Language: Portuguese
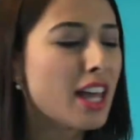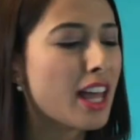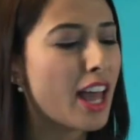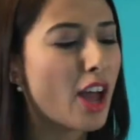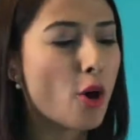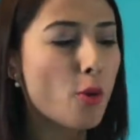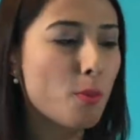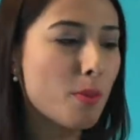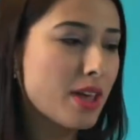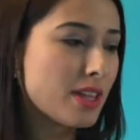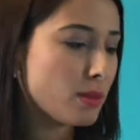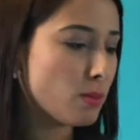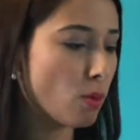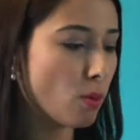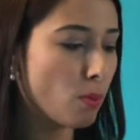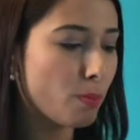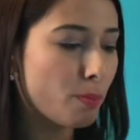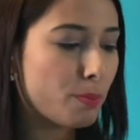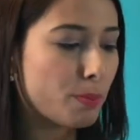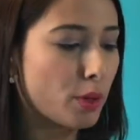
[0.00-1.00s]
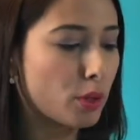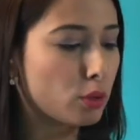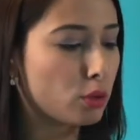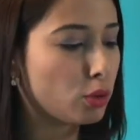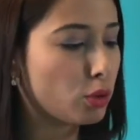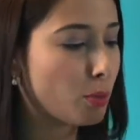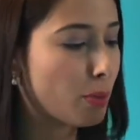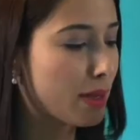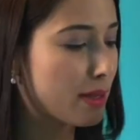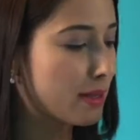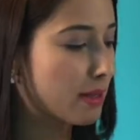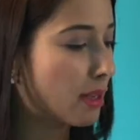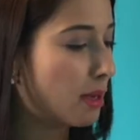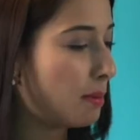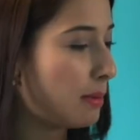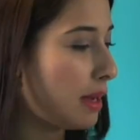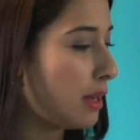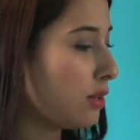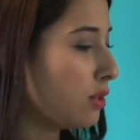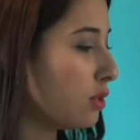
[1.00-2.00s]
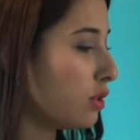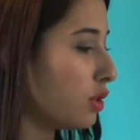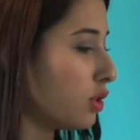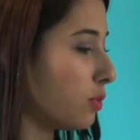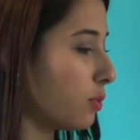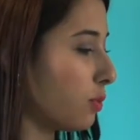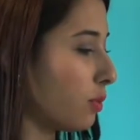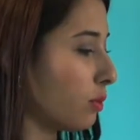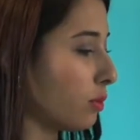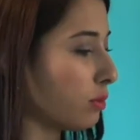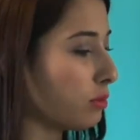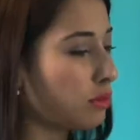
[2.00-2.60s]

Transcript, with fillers: É o mesmo produto basicamente, tipo,